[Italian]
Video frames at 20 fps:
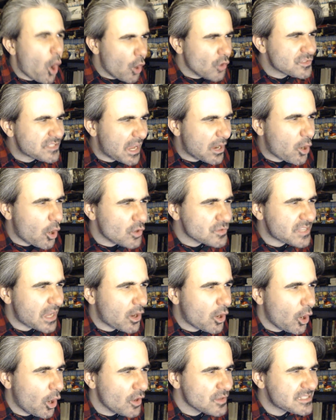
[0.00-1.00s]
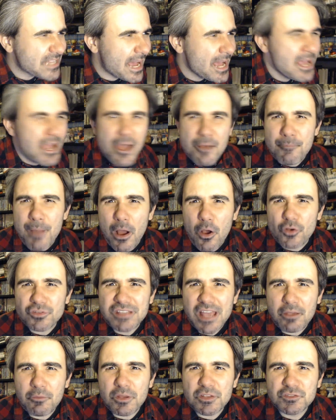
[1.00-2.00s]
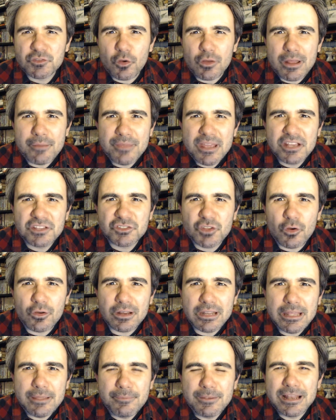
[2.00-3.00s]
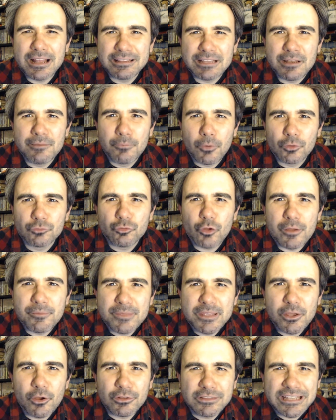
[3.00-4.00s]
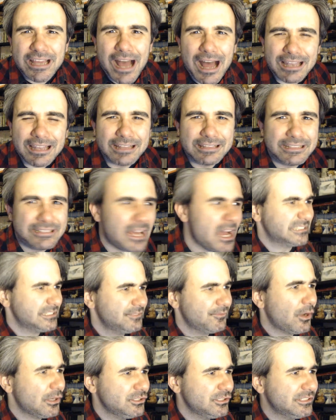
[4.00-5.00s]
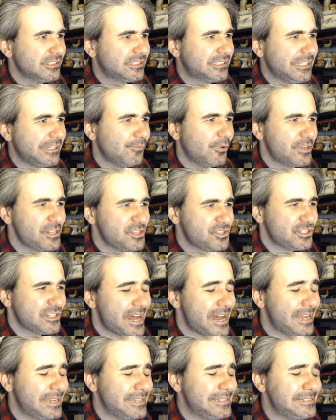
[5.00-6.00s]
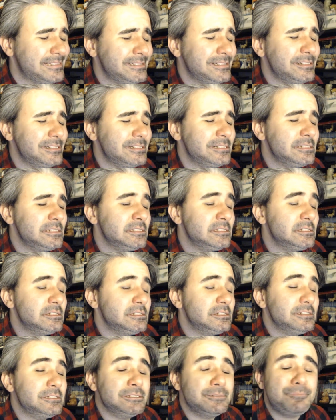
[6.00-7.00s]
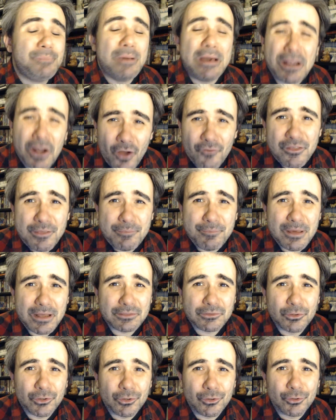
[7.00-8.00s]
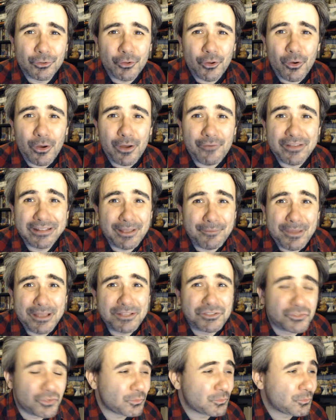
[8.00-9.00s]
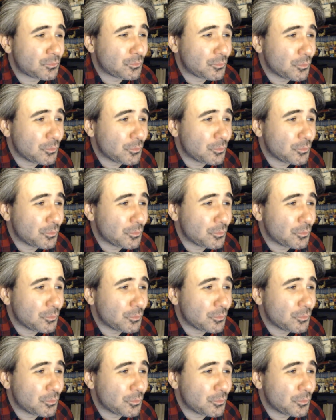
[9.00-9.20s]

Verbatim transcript: Cosa, cosa, cosa? Ma cos'è questo remix orribile del mondo è mio di Aladdin? Rivoglio il team originale! Però vi perdono, avete messo